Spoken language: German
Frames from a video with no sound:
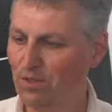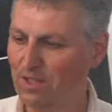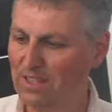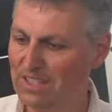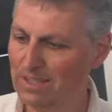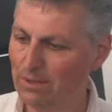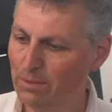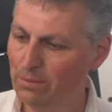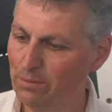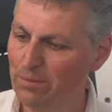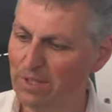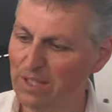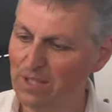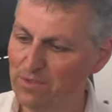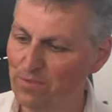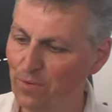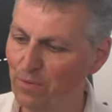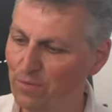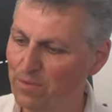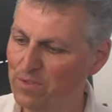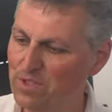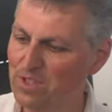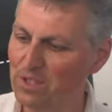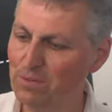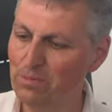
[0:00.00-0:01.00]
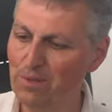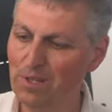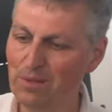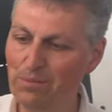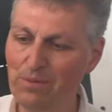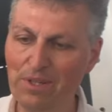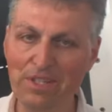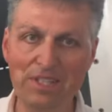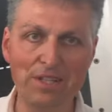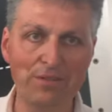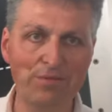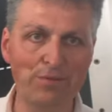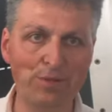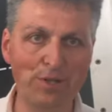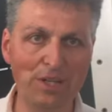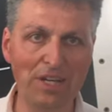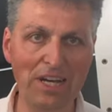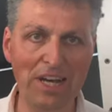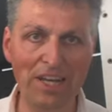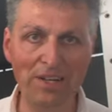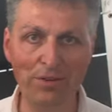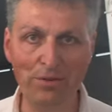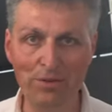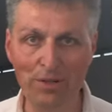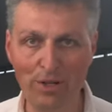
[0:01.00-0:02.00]
jetzt habe ich mir das 50 mm von
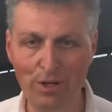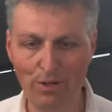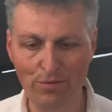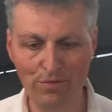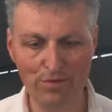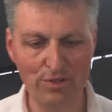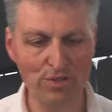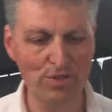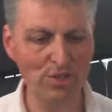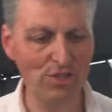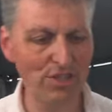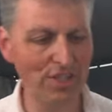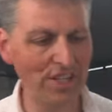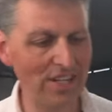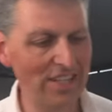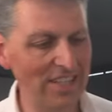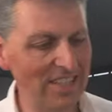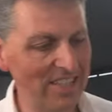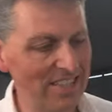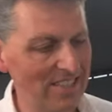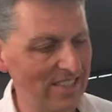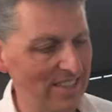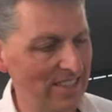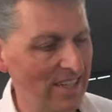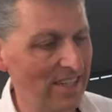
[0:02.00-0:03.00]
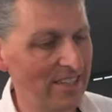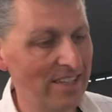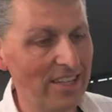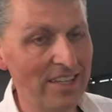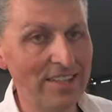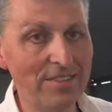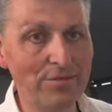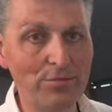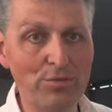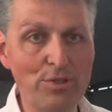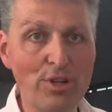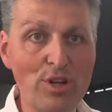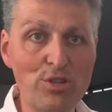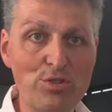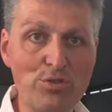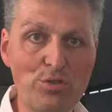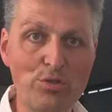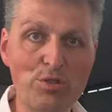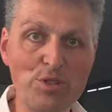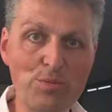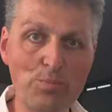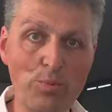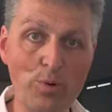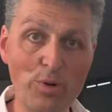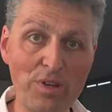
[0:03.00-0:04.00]
Canon aufgeschnallt, hat ein
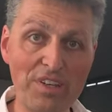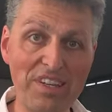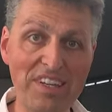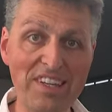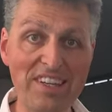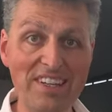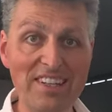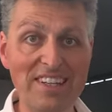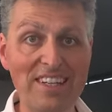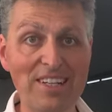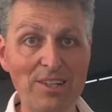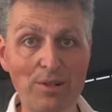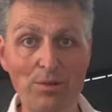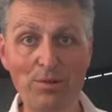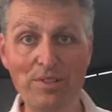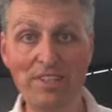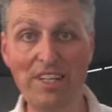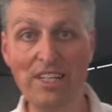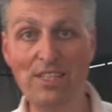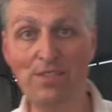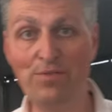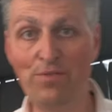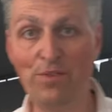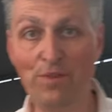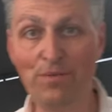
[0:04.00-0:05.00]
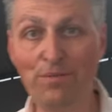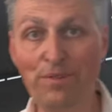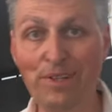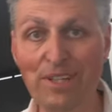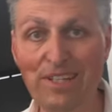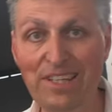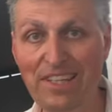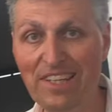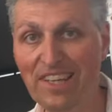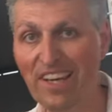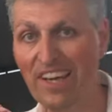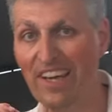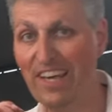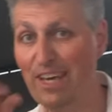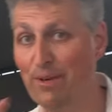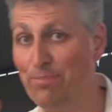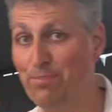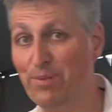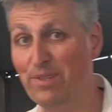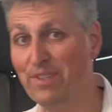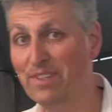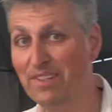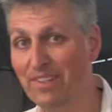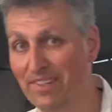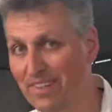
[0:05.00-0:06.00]
wunderschönes Bouquet und jetzt füllen wir die
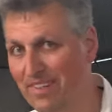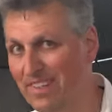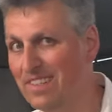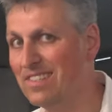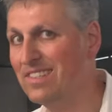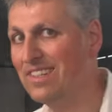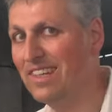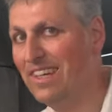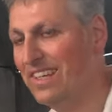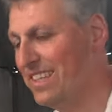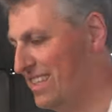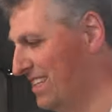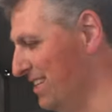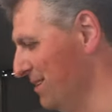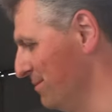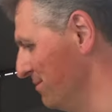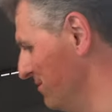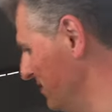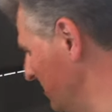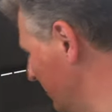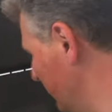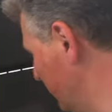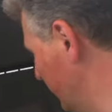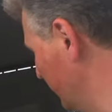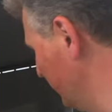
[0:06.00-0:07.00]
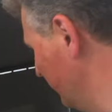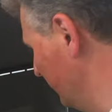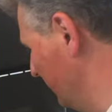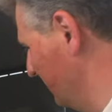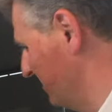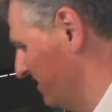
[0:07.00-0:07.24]
Häppchen, die es gleich geben wird hier.